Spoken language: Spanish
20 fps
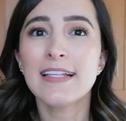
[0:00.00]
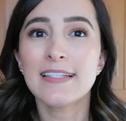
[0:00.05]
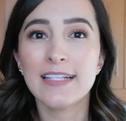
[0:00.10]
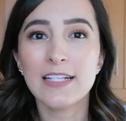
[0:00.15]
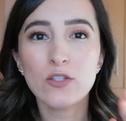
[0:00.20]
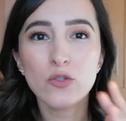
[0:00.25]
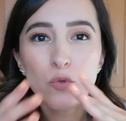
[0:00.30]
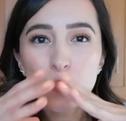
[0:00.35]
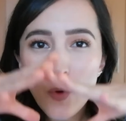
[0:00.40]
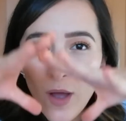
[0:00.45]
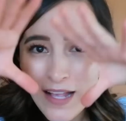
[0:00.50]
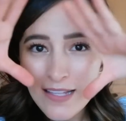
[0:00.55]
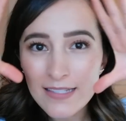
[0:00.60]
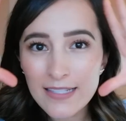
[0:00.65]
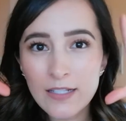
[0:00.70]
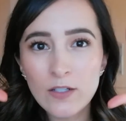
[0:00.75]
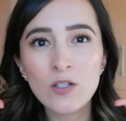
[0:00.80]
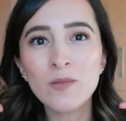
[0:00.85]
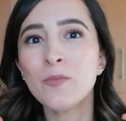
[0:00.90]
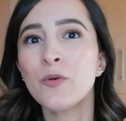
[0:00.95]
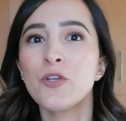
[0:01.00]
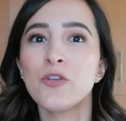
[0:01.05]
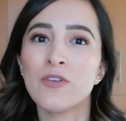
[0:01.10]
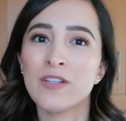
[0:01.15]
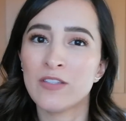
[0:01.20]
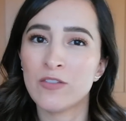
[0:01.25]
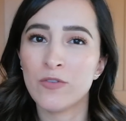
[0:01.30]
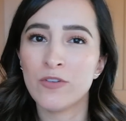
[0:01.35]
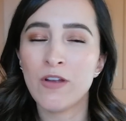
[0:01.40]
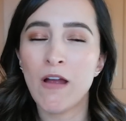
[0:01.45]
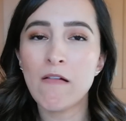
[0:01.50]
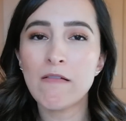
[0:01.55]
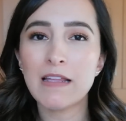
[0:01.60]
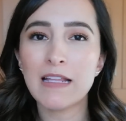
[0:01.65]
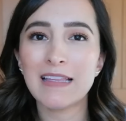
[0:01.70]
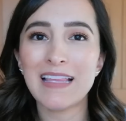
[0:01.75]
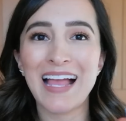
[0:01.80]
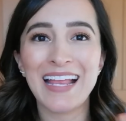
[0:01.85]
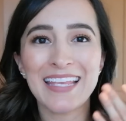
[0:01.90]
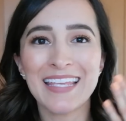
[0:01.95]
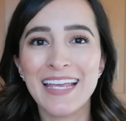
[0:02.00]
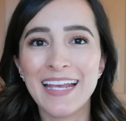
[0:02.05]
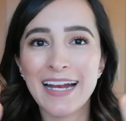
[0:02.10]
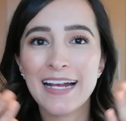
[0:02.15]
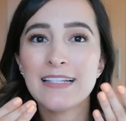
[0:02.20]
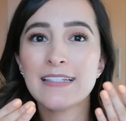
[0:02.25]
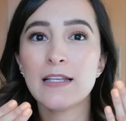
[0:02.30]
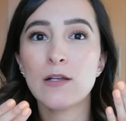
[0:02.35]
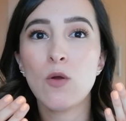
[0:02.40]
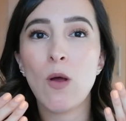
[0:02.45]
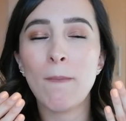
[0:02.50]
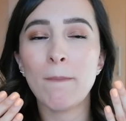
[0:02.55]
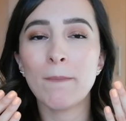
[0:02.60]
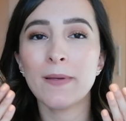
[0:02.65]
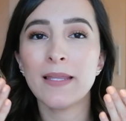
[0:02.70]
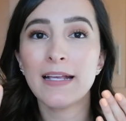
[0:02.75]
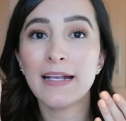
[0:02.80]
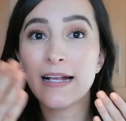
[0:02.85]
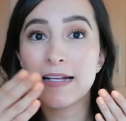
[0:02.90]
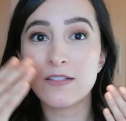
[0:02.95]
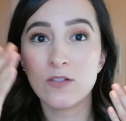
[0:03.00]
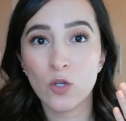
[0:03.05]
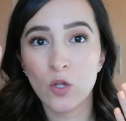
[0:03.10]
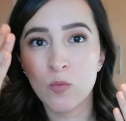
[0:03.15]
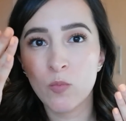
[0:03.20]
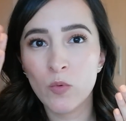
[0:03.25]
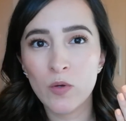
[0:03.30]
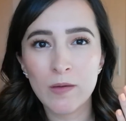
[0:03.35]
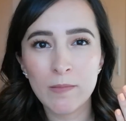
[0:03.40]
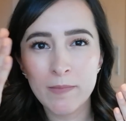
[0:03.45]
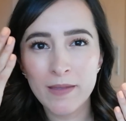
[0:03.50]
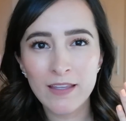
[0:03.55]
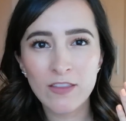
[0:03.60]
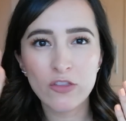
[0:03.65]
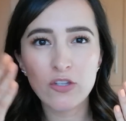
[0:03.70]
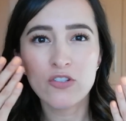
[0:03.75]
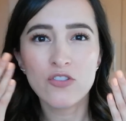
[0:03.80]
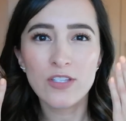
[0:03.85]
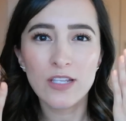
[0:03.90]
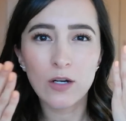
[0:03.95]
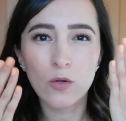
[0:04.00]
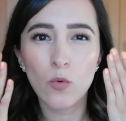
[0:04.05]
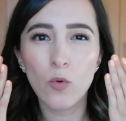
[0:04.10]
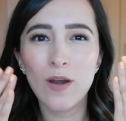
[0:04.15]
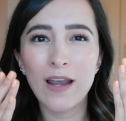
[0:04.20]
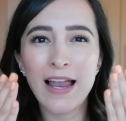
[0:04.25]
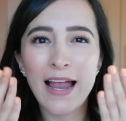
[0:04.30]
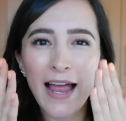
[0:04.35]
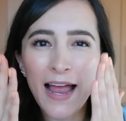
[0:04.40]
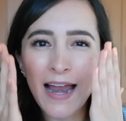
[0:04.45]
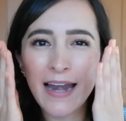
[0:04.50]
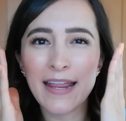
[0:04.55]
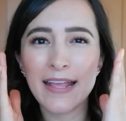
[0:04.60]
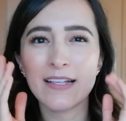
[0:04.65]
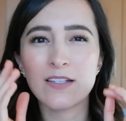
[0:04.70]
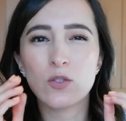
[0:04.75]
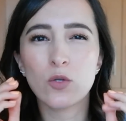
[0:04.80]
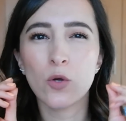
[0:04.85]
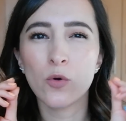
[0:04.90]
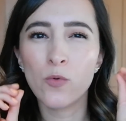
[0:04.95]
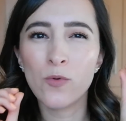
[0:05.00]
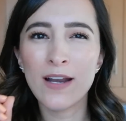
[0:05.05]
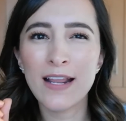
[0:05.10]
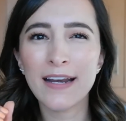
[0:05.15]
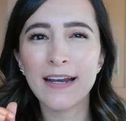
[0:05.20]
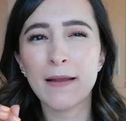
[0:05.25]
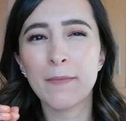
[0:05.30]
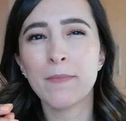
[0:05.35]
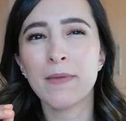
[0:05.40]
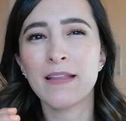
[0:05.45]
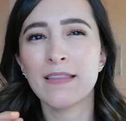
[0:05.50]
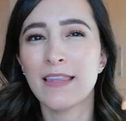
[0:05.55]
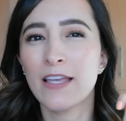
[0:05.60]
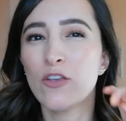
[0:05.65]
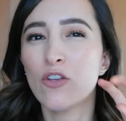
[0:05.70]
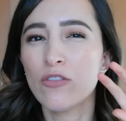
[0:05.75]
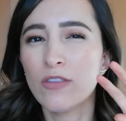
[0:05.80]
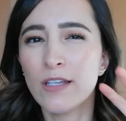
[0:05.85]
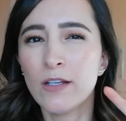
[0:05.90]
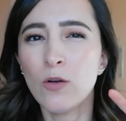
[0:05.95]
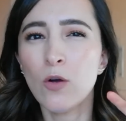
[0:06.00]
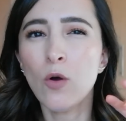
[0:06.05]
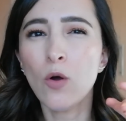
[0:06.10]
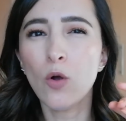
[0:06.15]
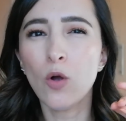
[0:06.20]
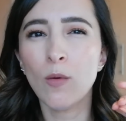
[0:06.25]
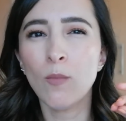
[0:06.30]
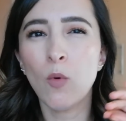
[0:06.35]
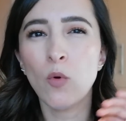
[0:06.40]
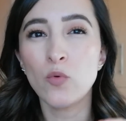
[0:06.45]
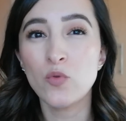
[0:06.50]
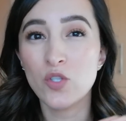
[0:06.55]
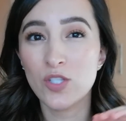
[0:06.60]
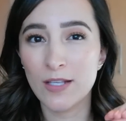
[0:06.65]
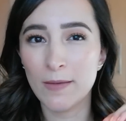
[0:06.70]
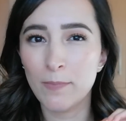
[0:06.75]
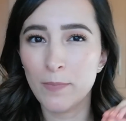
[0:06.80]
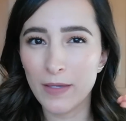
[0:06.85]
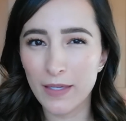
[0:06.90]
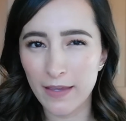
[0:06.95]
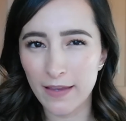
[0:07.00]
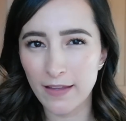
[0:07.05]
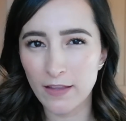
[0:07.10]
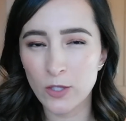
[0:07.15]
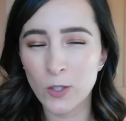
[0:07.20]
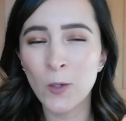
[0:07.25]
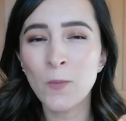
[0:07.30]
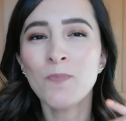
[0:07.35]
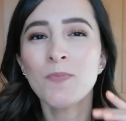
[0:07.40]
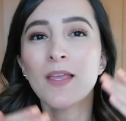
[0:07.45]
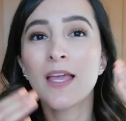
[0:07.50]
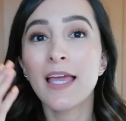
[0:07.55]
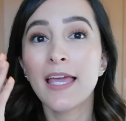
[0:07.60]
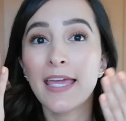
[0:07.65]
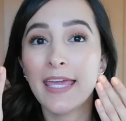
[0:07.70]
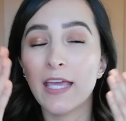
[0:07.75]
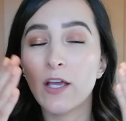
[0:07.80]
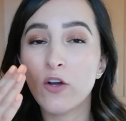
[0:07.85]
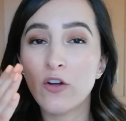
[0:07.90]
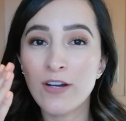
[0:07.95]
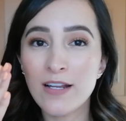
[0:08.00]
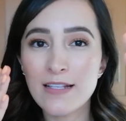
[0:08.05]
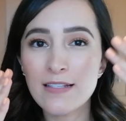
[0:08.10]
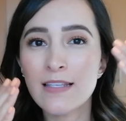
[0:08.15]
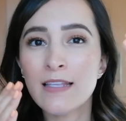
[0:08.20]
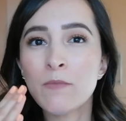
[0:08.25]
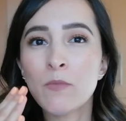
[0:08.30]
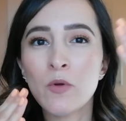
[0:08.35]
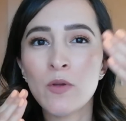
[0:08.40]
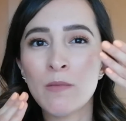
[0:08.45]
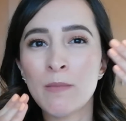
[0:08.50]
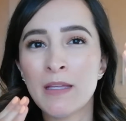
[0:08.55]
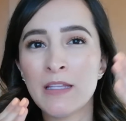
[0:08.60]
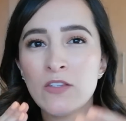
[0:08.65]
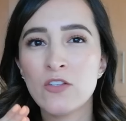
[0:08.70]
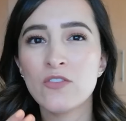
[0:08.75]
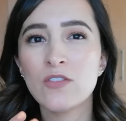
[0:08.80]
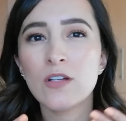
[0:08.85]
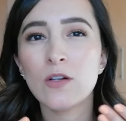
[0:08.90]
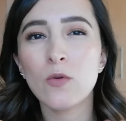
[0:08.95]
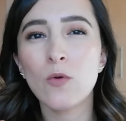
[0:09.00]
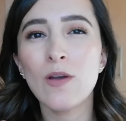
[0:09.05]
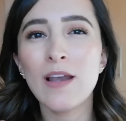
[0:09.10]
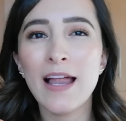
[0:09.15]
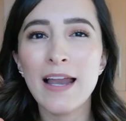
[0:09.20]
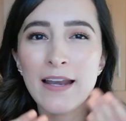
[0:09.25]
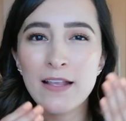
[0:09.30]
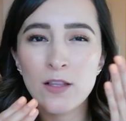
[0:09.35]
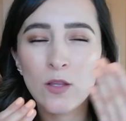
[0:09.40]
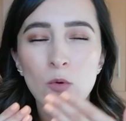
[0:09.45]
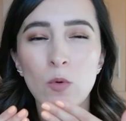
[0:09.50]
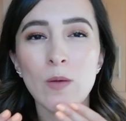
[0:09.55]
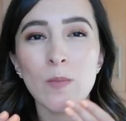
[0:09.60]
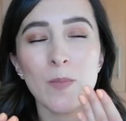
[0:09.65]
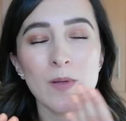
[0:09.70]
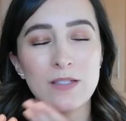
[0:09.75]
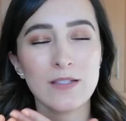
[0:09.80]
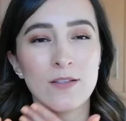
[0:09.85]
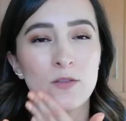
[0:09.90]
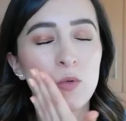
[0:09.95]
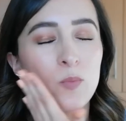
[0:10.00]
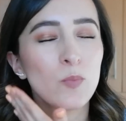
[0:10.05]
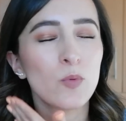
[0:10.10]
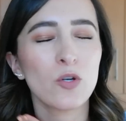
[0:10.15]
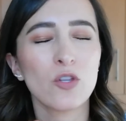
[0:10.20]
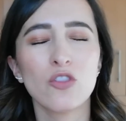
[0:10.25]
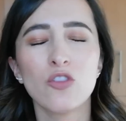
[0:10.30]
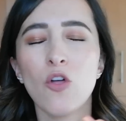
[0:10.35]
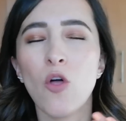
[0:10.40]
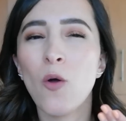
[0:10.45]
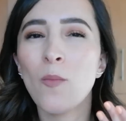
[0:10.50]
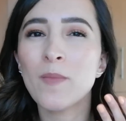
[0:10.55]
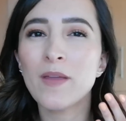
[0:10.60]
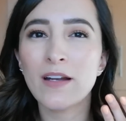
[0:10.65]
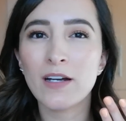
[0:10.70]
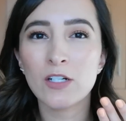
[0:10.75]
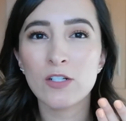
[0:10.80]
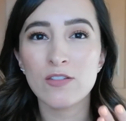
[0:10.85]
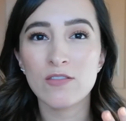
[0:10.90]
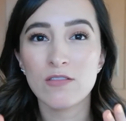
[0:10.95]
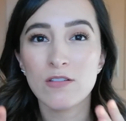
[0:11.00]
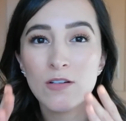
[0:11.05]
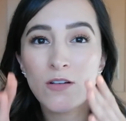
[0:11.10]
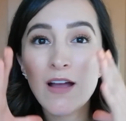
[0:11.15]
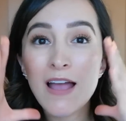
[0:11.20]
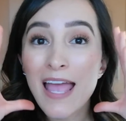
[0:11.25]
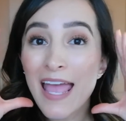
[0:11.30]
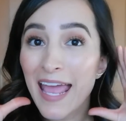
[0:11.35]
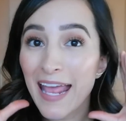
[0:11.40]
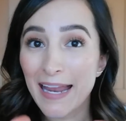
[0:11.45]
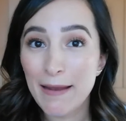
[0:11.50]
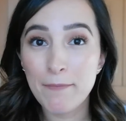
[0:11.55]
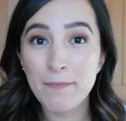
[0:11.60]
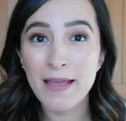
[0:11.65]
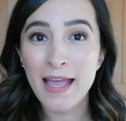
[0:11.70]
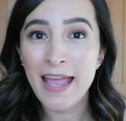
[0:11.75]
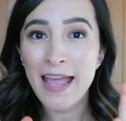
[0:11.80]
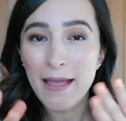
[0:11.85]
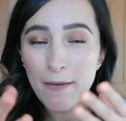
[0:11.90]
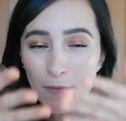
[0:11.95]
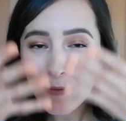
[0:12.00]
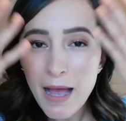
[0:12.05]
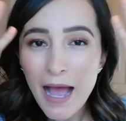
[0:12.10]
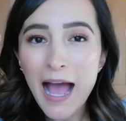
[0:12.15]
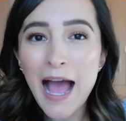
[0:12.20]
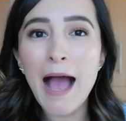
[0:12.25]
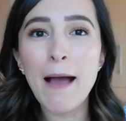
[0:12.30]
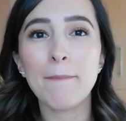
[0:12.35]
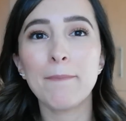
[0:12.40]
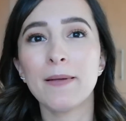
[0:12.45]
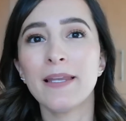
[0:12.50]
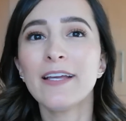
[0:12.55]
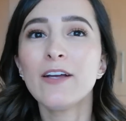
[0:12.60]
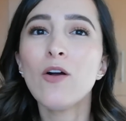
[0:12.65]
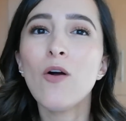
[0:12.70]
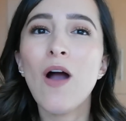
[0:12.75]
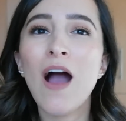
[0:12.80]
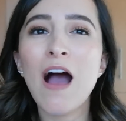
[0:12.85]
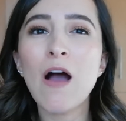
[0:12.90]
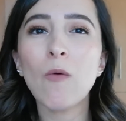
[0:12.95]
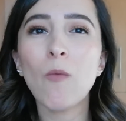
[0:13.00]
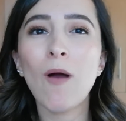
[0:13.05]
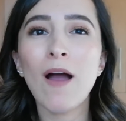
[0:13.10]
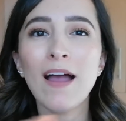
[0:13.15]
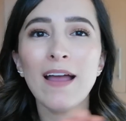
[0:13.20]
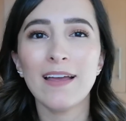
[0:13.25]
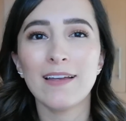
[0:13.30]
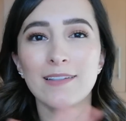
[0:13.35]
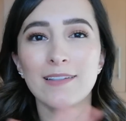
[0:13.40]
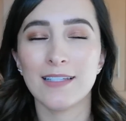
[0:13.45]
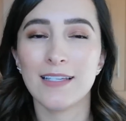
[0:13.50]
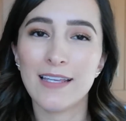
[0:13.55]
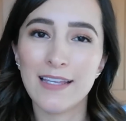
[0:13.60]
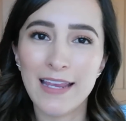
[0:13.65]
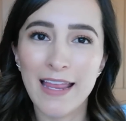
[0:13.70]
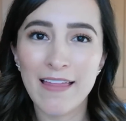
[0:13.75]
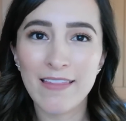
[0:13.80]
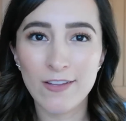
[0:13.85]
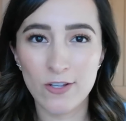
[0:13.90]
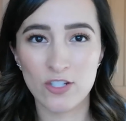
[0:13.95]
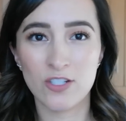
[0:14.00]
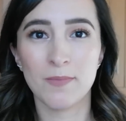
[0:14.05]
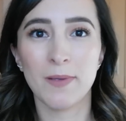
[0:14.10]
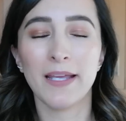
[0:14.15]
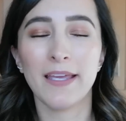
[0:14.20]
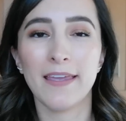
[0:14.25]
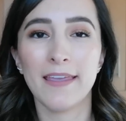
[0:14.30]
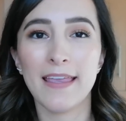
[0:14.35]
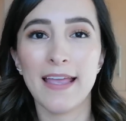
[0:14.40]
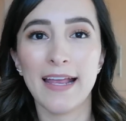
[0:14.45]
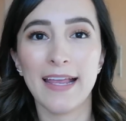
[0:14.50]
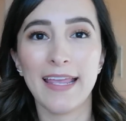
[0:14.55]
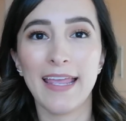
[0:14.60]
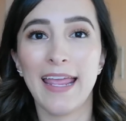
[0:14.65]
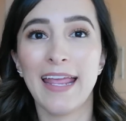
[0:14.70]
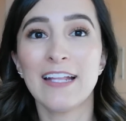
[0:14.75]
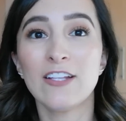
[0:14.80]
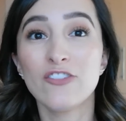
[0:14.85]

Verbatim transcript: Si tú así como yo estoy ahorita llegas y lo aplicas con movimientos circulares, con una herramienta, yo tengo como un cepillito y con esos movimientos circulares lo voy pasando por todo mi rostro, me aplico agua y adiós maquillaje.